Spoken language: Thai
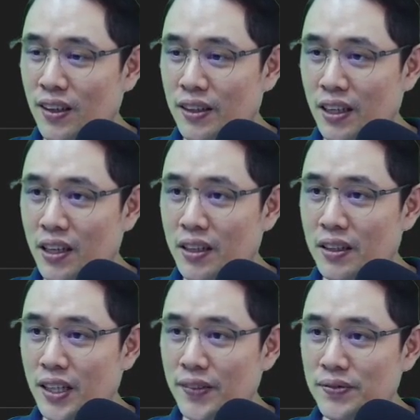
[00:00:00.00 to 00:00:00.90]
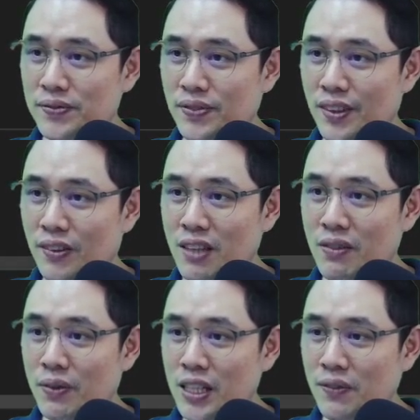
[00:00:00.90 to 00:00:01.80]
delete นะครับผมจะมา
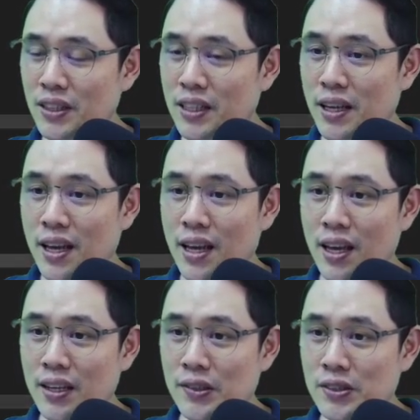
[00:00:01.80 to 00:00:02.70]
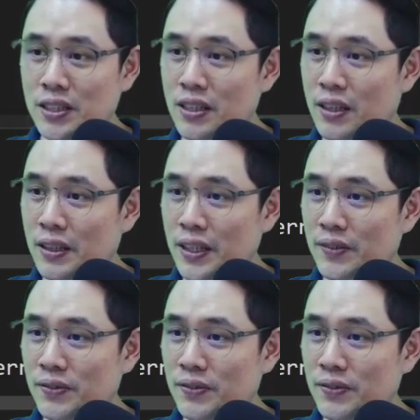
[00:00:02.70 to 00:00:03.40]
เพิ่มที่หน้า user นะครับ